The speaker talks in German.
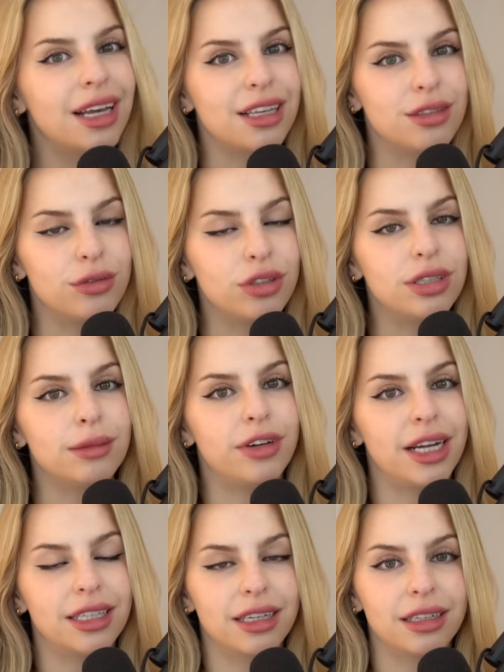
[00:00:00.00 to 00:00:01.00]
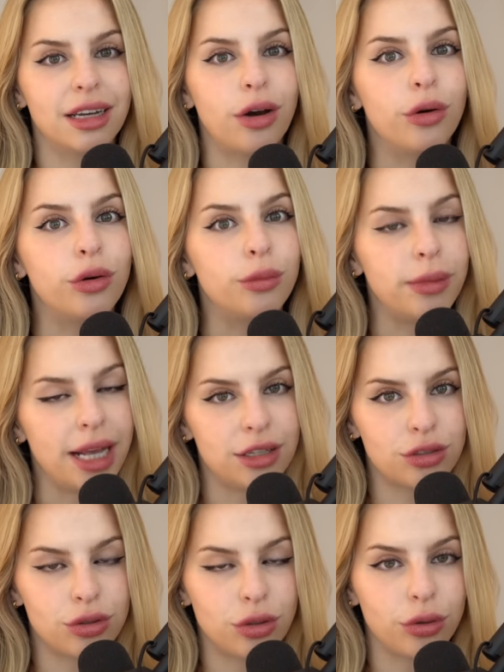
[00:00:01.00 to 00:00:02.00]
Es wird im Weiteren auch um
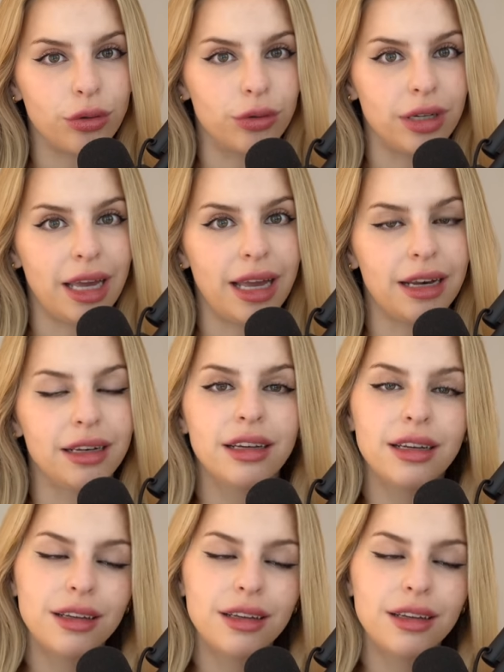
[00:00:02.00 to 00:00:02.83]
Essstörungen gehen.